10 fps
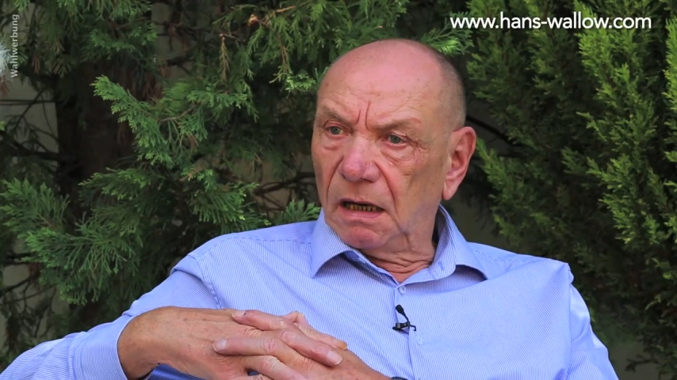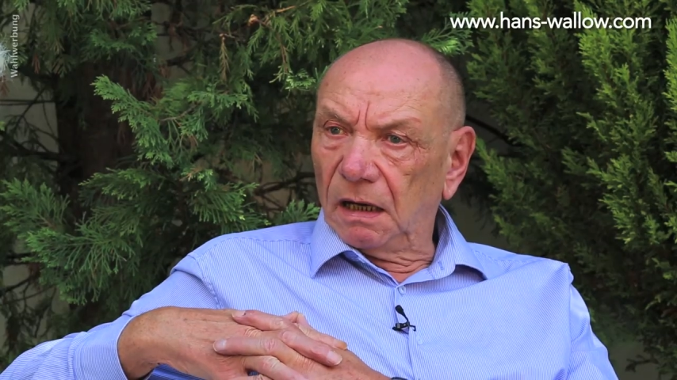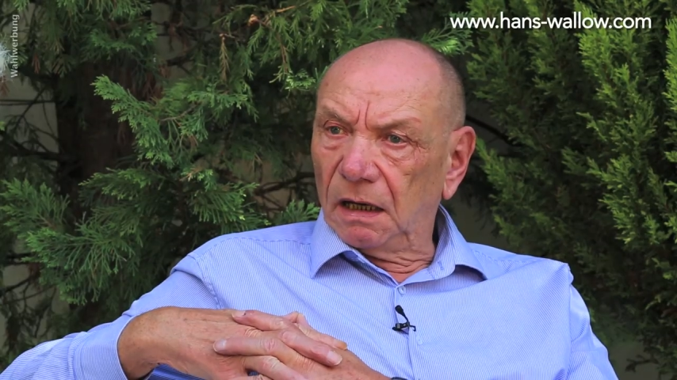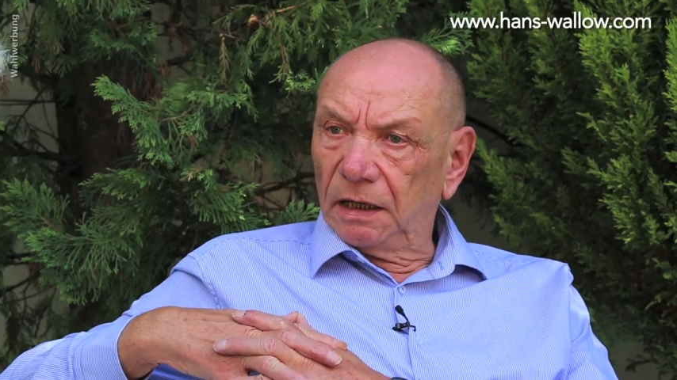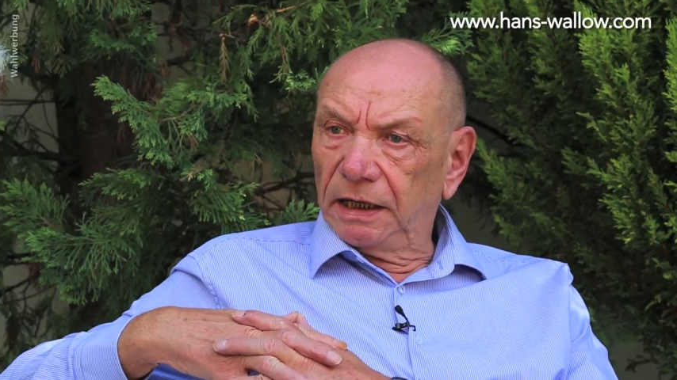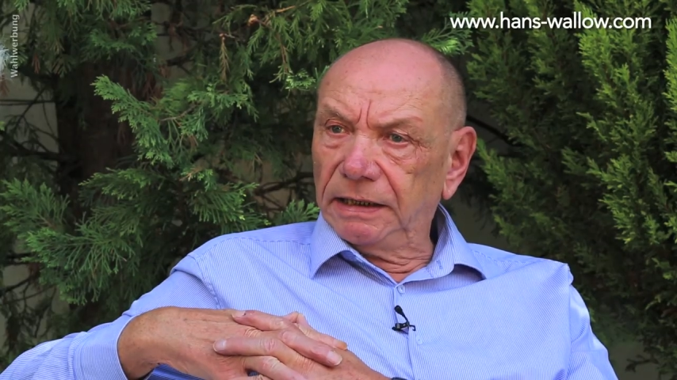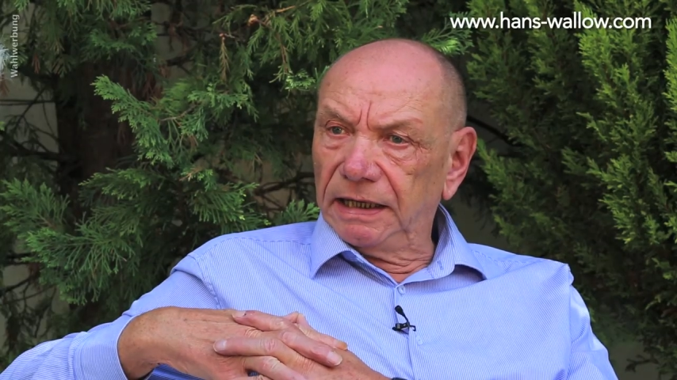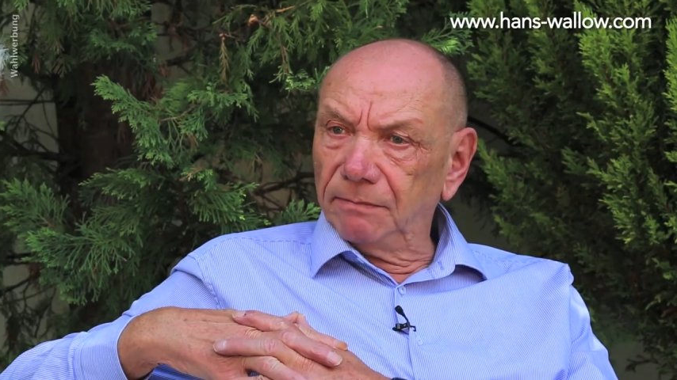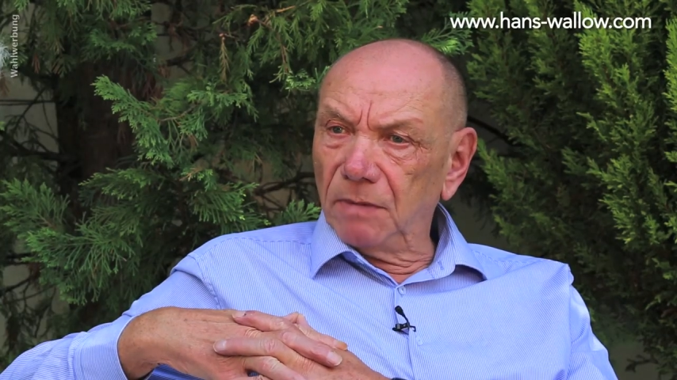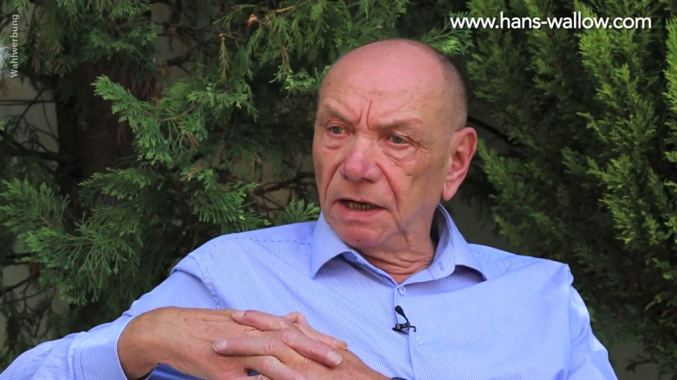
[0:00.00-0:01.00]
äh,
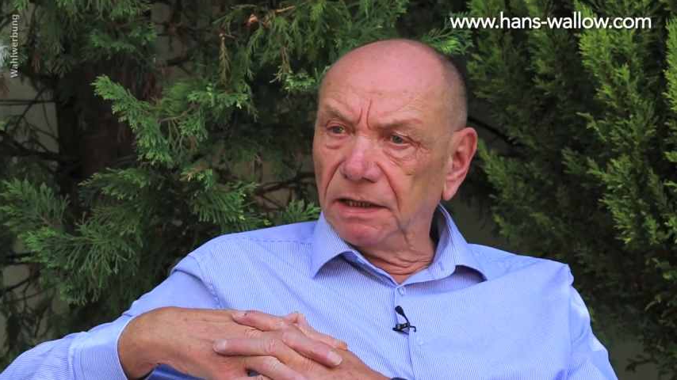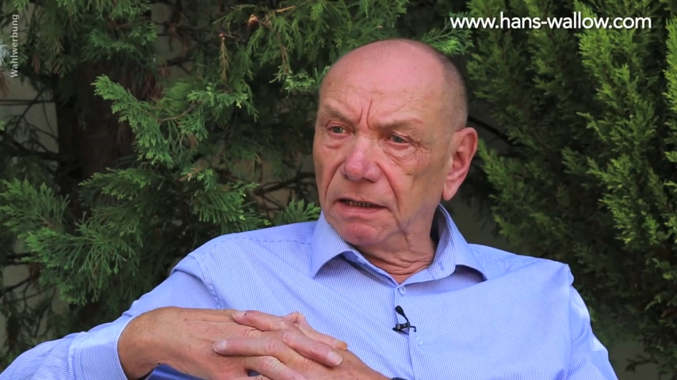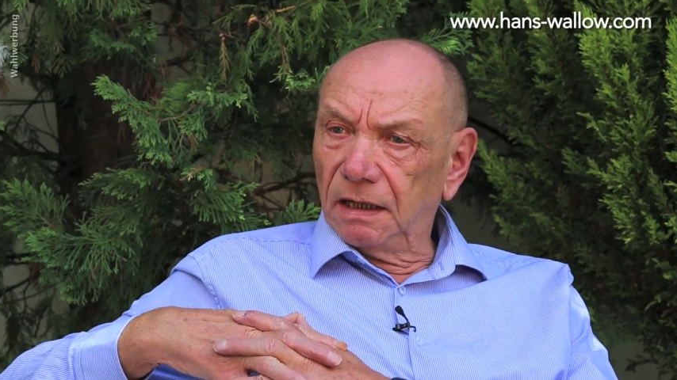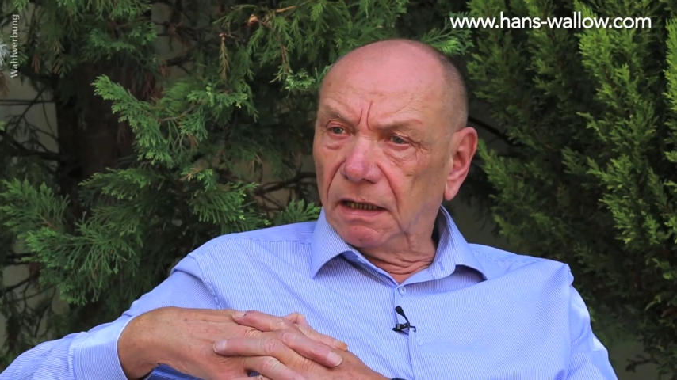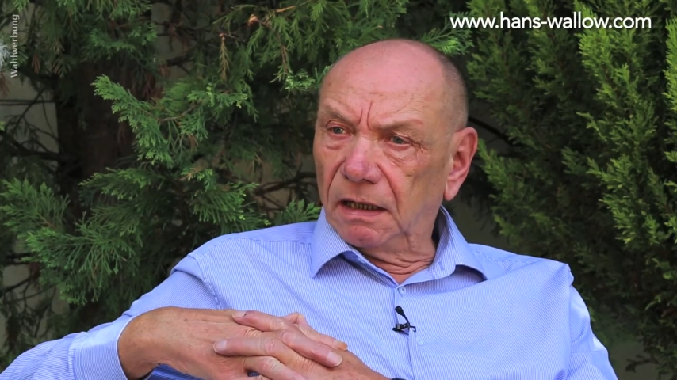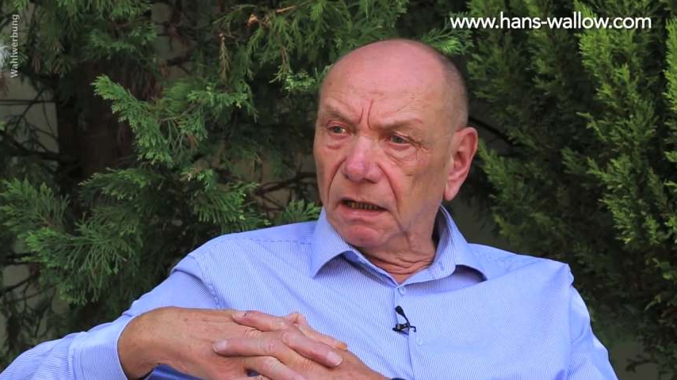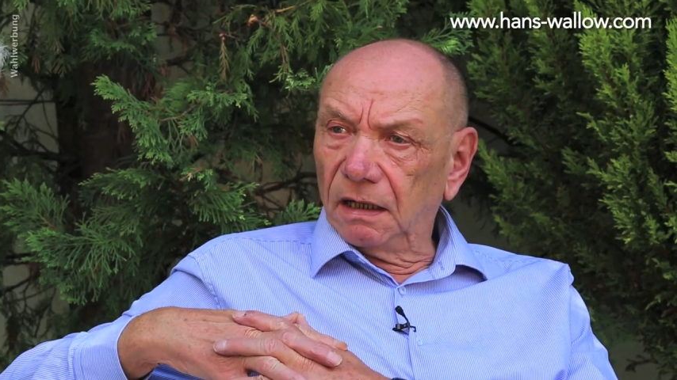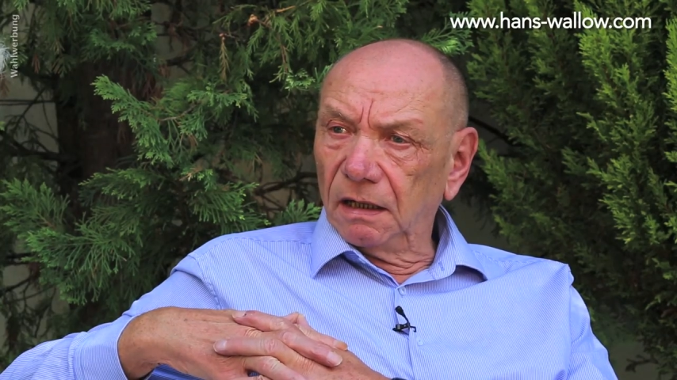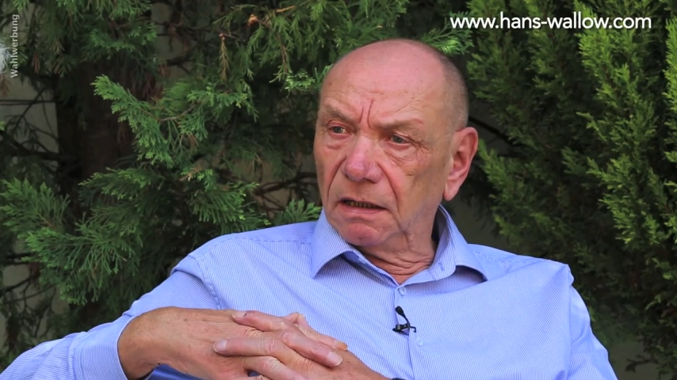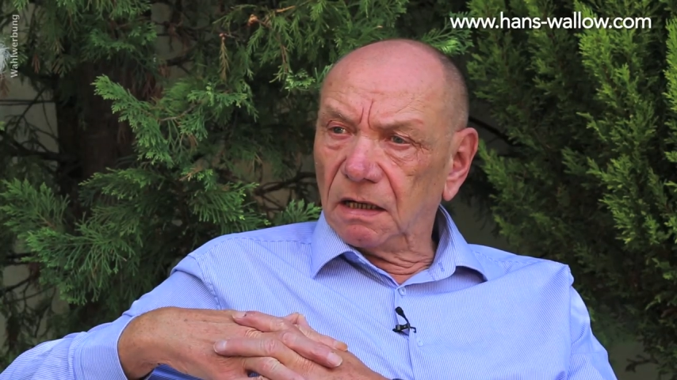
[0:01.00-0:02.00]
indem man äh,